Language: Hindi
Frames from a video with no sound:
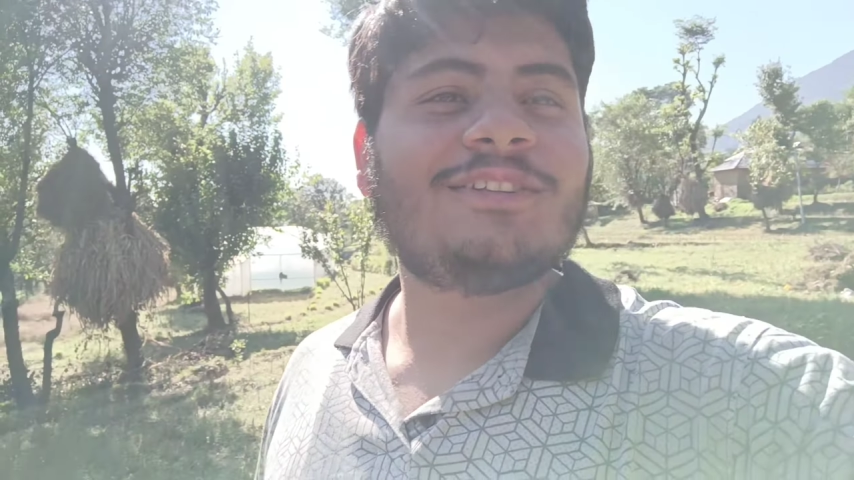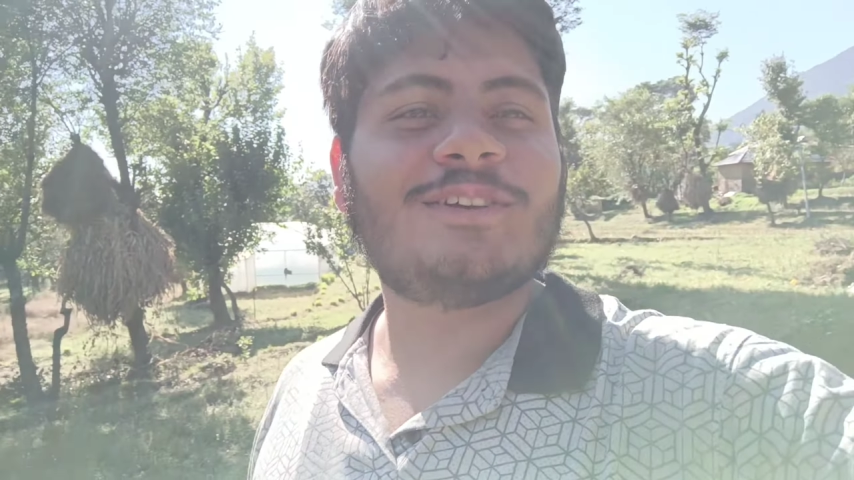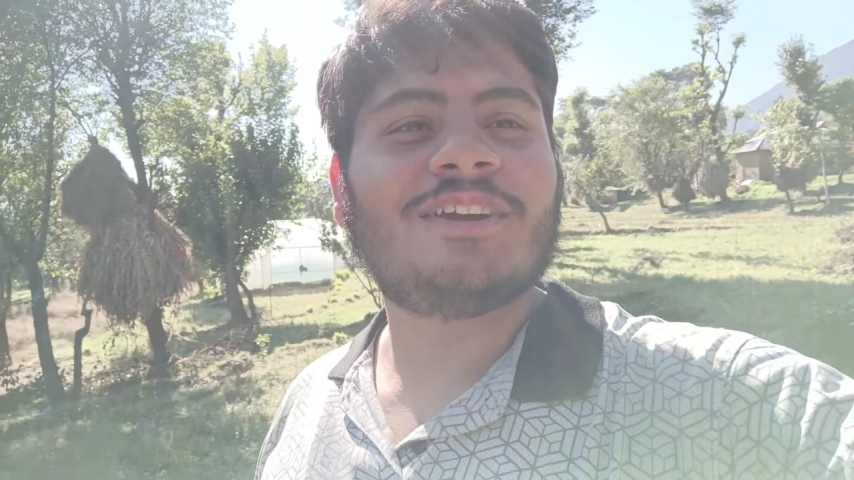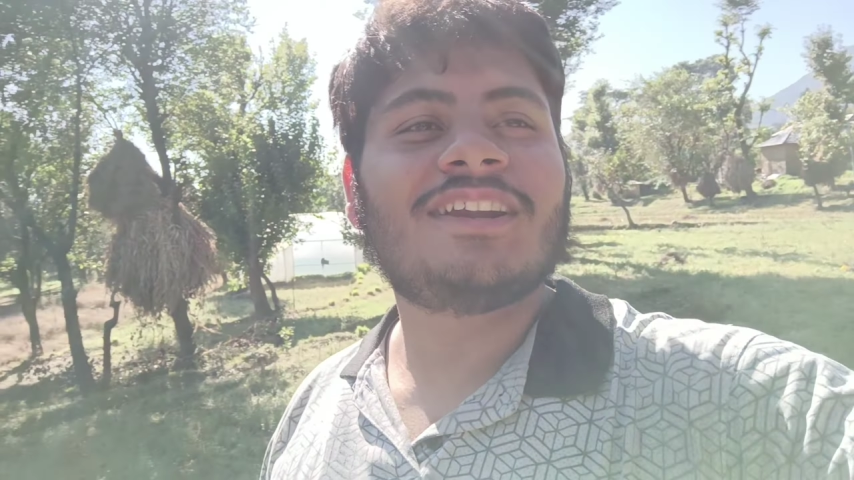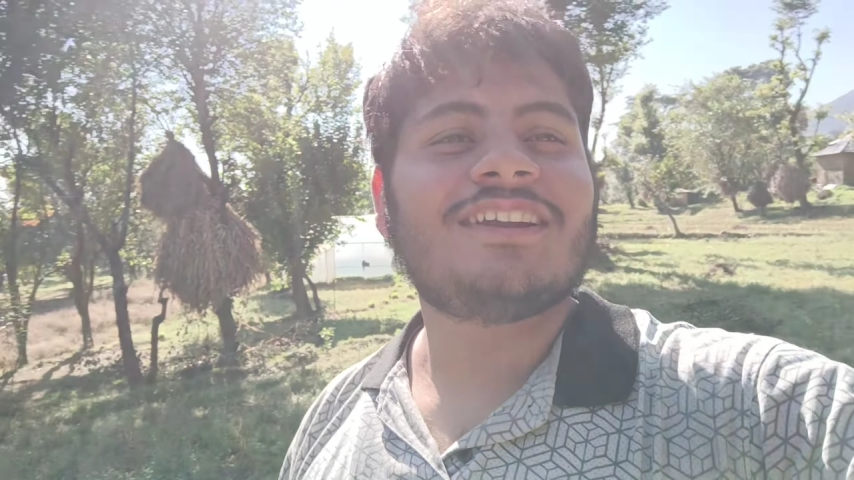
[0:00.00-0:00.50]

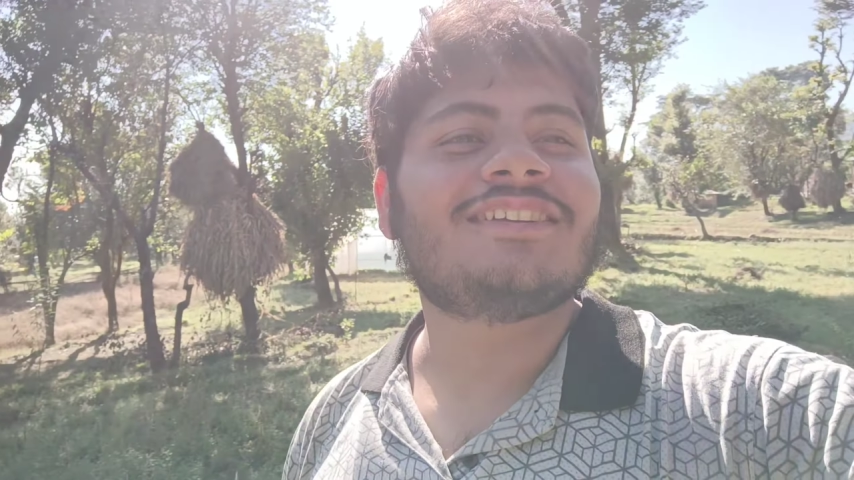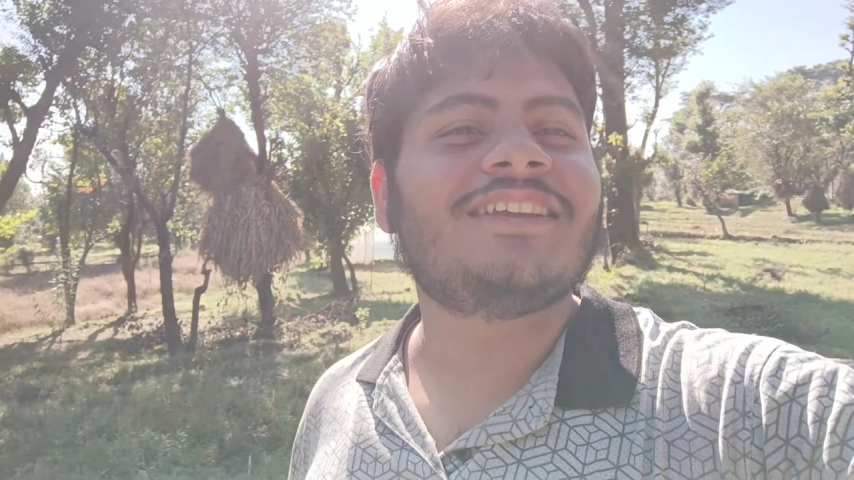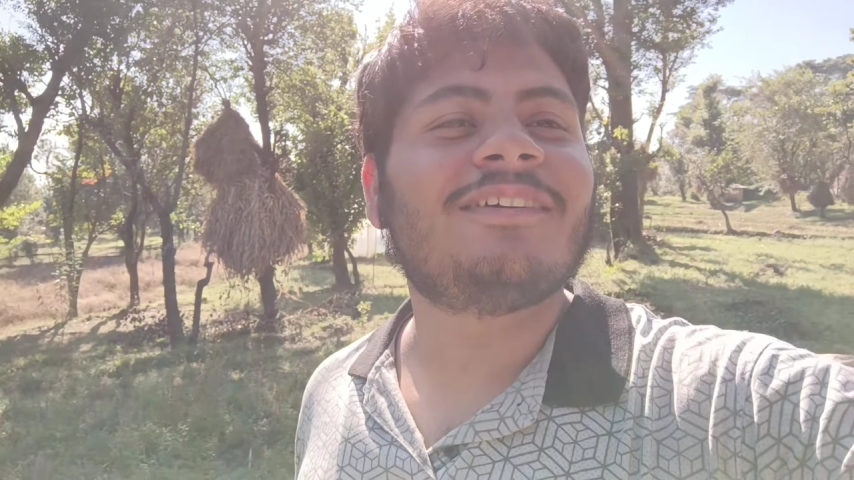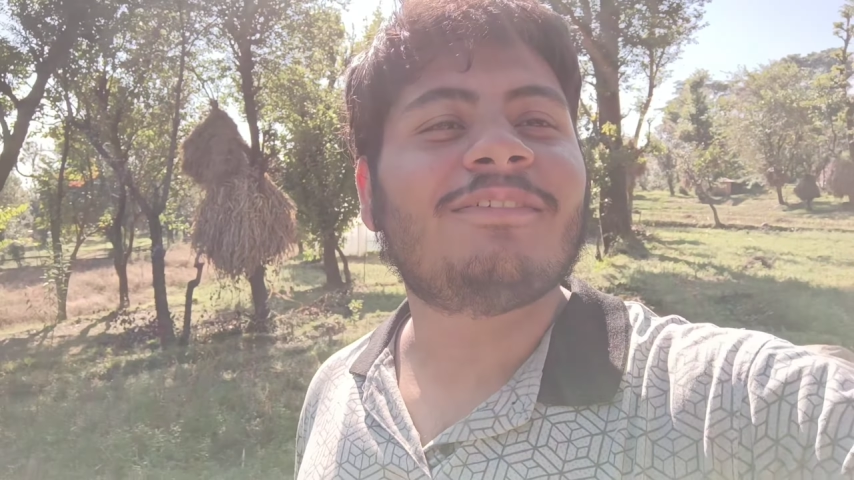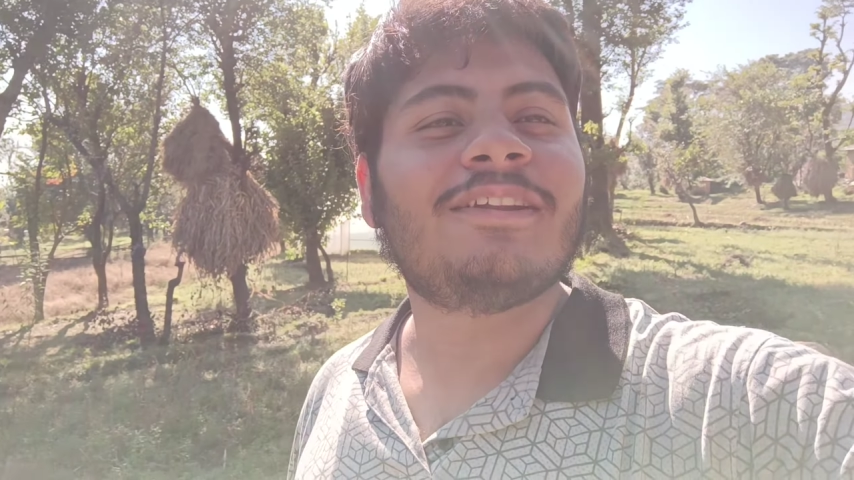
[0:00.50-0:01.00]
इन्जॉय करना
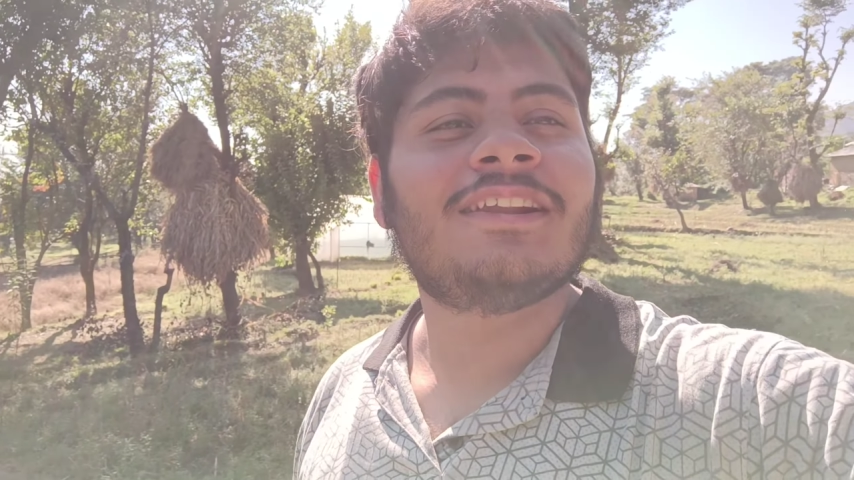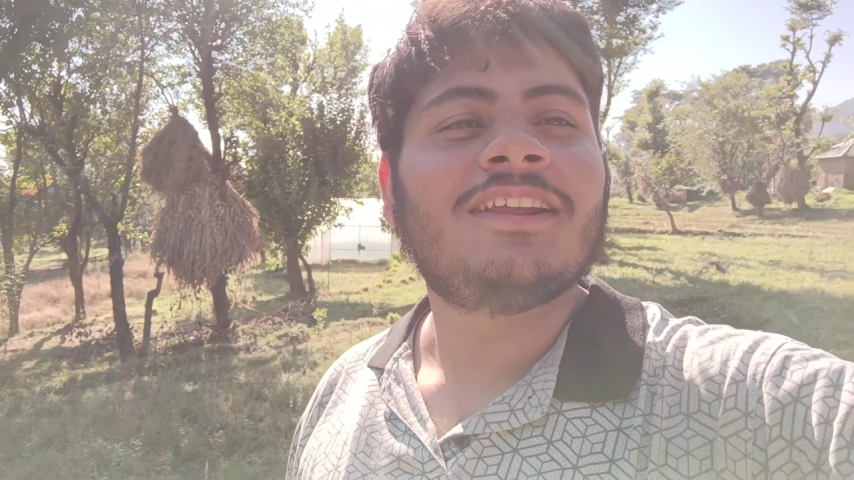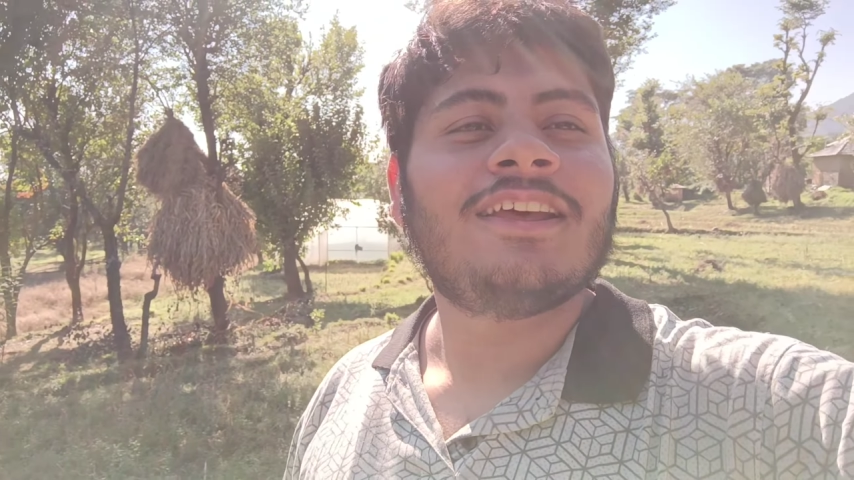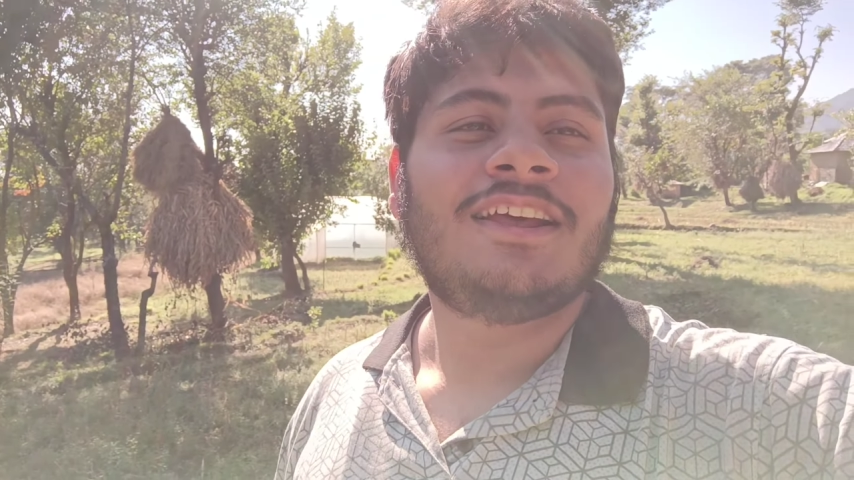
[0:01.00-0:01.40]
चाहिए फुल